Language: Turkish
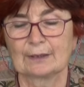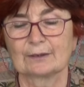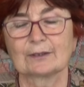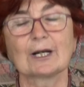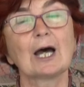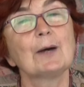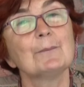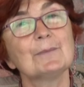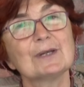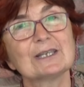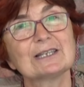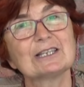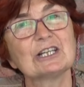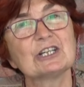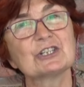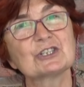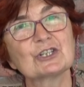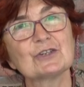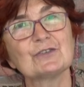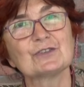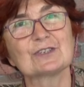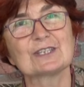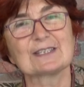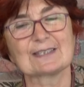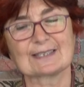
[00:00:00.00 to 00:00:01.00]
Rahmetli
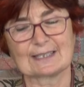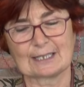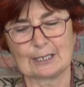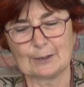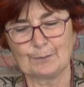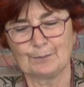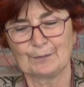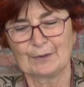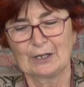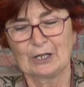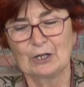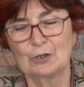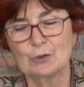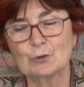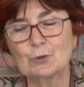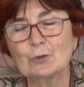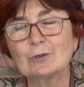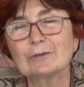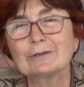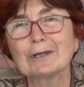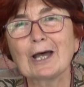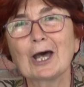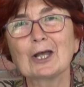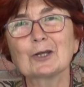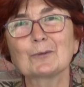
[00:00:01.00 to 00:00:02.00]
Ecevit ise
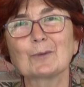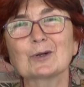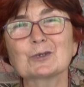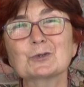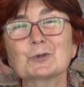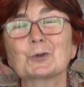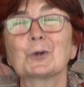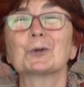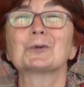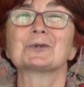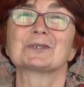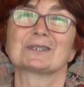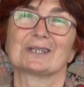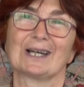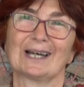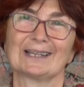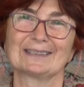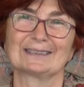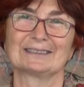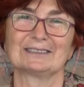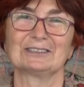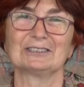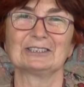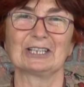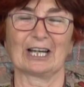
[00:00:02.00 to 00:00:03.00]
Jülde Hanım'a çok
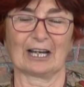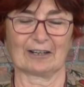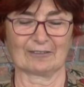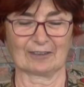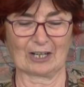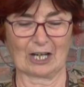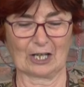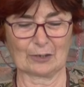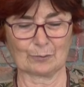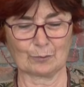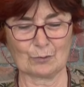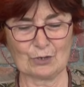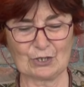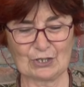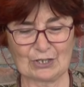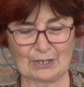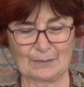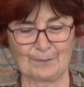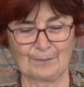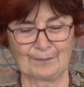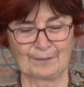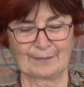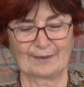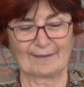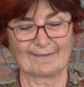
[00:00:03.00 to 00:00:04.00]
saygılı davranmış
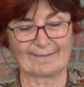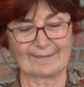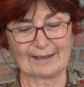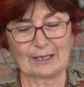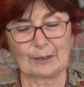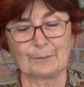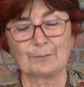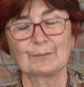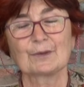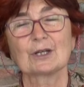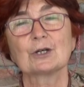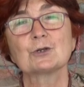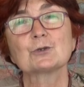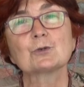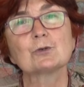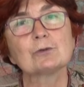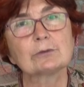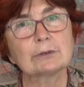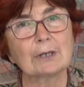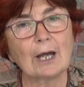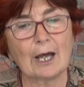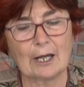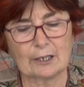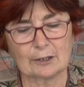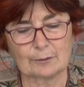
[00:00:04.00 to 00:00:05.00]
ve
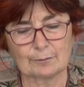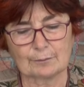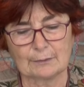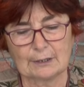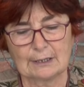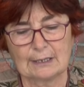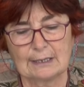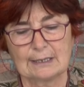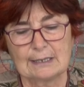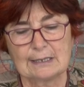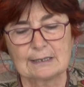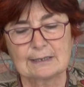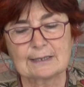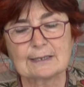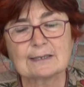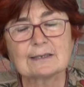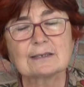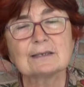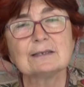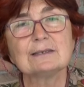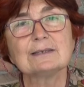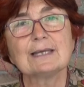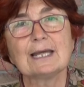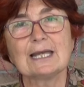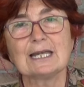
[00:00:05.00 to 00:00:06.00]
Jülde Hanım
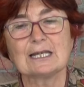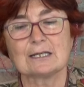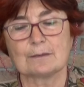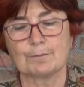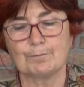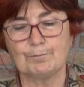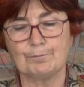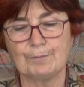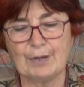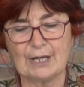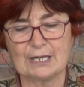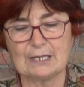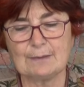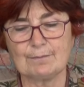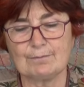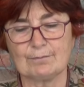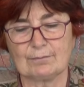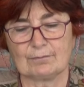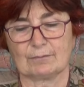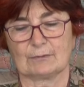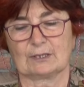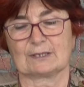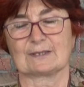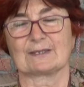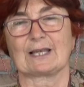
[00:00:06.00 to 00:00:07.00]
sizin değil
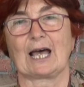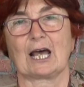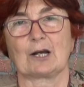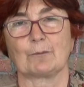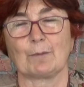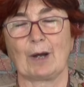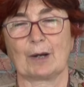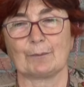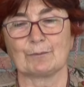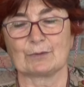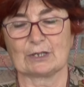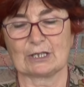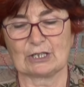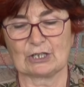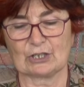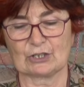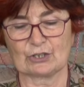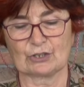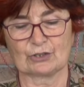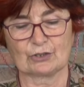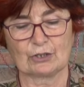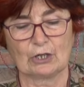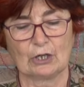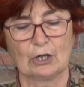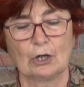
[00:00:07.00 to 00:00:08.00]
benim kızarmam
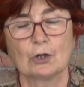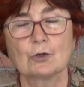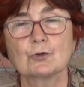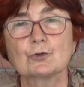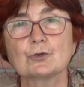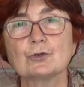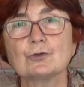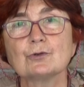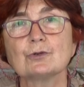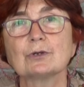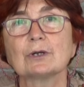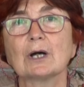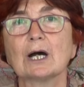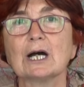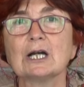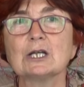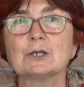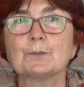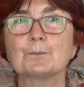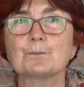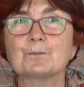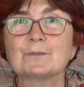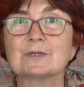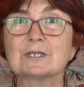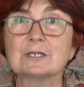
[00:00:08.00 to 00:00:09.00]
gerekir. Çünkü
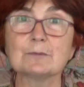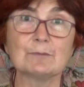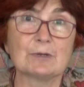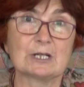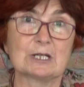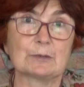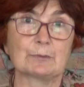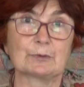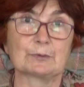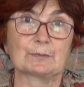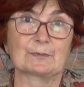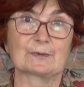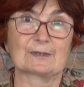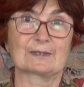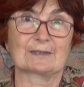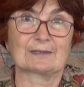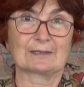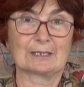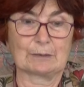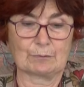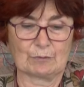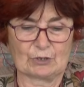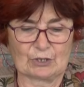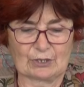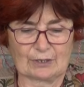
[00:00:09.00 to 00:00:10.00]
ayıp bizim ayıbımız
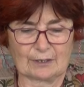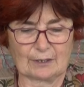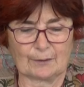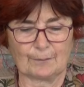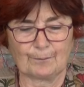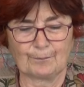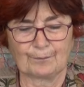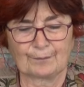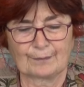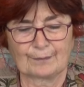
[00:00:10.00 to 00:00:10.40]
demişti.